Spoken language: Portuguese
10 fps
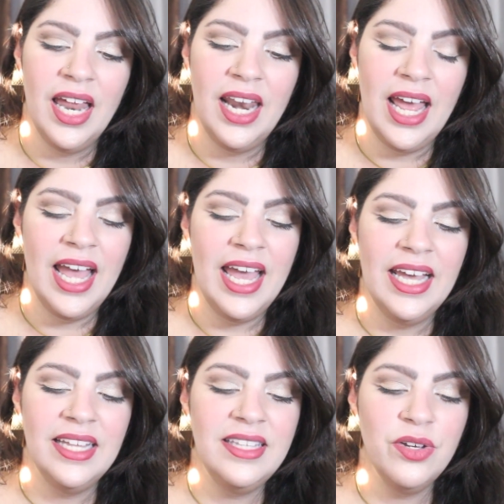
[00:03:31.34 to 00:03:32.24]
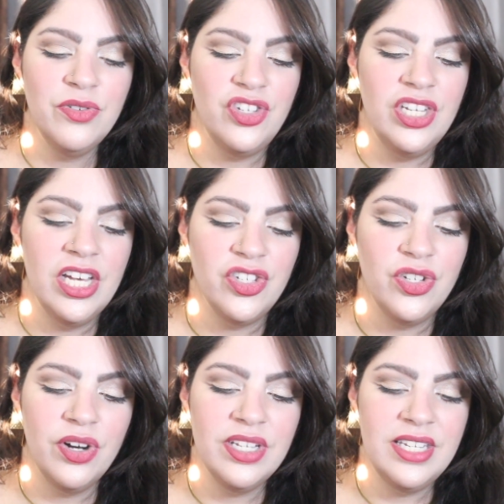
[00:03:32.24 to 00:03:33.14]
né? Entre os dias
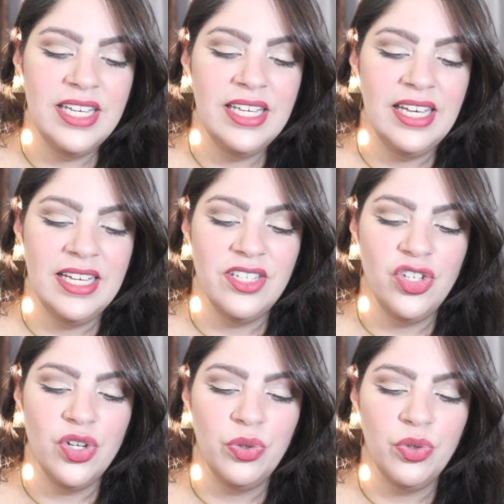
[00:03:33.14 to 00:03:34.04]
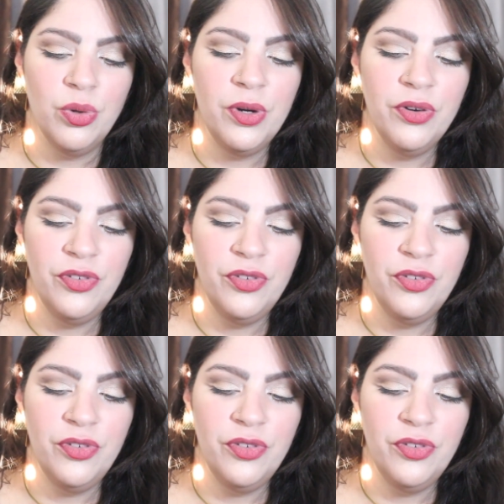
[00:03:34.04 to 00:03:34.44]
12 e 15 de outubro,